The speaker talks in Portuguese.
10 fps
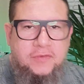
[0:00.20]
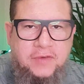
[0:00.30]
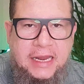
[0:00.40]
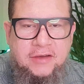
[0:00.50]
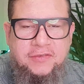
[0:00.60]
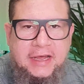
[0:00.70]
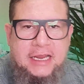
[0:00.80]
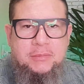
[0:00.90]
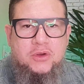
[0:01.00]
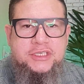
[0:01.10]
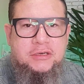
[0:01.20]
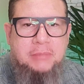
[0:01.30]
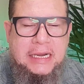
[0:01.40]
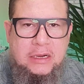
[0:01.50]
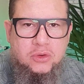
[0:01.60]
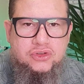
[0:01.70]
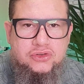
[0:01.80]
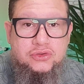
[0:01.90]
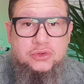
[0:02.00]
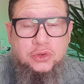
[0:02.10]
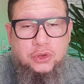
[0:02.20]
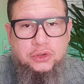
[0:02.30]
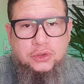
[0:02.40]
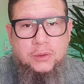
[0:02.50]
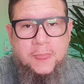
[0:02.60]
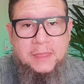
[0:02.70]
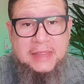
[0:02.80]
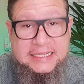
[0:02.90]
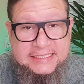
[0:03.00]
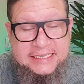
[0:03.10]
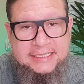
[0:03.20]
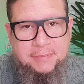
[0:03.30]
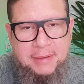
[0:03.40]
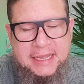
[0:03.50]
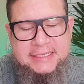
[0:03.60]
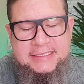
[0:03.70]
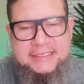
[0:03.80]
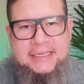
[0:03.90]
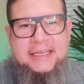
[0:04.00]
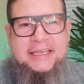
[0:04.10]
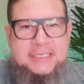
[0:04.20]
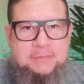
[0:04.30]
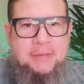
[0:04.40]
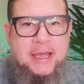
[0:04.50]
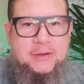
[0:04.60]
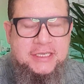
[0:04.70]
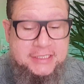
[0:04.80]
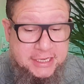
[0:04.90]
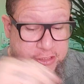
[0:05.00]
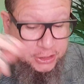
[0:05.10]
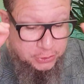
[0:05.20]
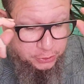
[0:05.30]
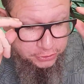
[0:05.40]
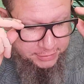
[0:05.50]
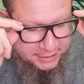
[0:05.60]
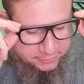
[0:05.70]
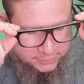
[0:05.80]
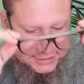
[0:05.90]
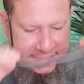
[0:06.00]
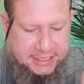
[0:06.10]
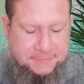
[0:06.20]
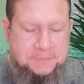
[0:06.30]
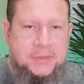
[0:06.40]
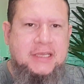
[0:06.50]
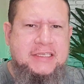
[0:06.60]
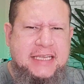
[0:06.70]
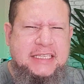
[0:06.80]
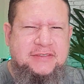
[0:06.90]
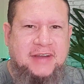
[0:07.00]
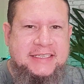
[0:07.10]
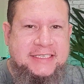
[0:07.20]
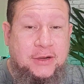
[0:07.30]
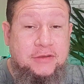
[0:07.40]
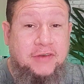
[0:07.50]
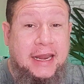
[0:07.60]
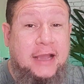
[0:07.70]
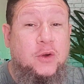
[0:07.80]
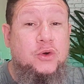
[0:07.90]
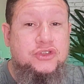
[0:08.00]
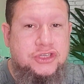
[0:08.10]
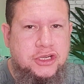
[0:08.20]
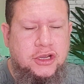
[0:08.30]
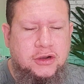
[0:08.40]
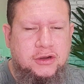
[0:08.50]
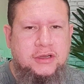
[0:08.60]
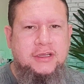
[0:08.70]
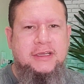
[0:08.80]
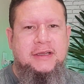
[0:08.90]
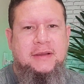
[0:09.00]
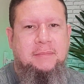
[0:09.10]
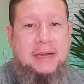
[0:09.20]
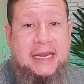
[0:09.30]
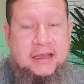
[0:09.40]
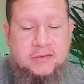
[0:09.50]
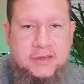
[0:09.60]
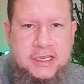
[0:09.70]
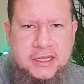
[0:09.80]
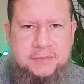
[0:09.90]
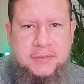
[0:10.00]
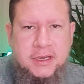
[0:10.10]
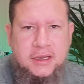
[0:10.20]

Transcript: Fala, fala, meus irmãos, tudo na Santa Paz? Espero que esteja tudo bem com você. Satisfação em falar contigo. Maravilha.